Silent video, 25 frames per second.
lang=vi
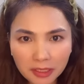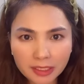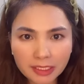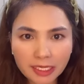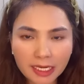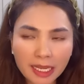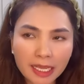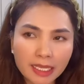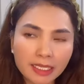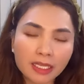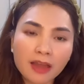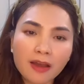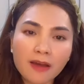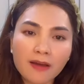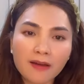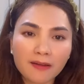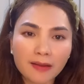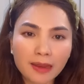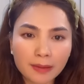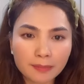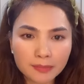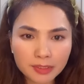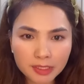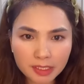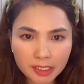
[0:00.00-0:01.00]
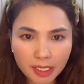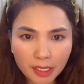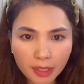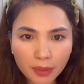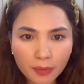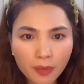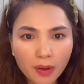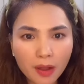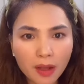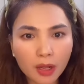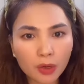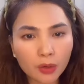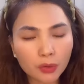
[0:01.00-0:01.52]
chẳng hạn như họ làm sale,
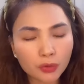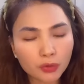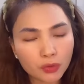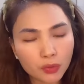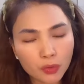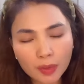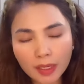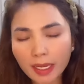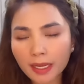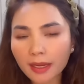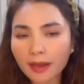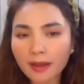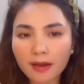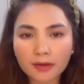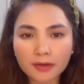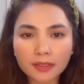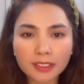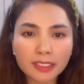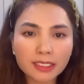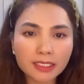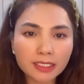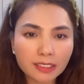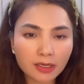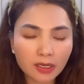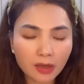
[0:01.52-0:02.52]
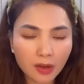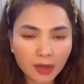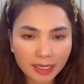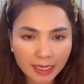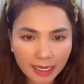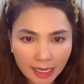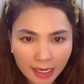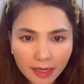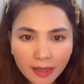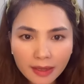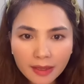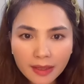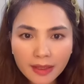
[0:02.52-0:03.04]
họ suốt ngày họ đi ngoài nắng,